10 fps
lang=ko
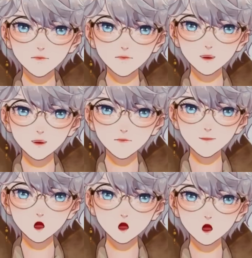
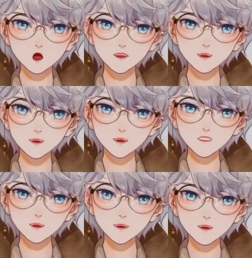그로부터 5년이란
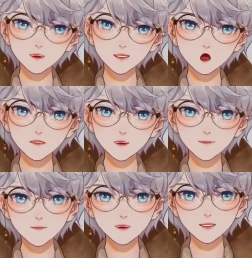세월이 또
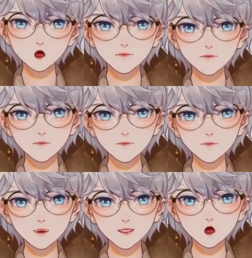흘렀는데요.
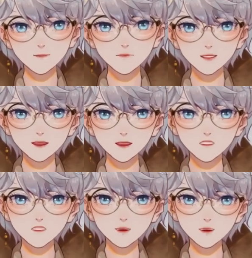한 건의
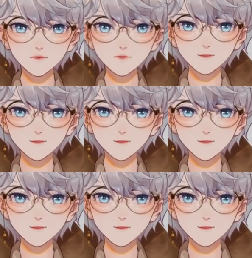빅뉴스가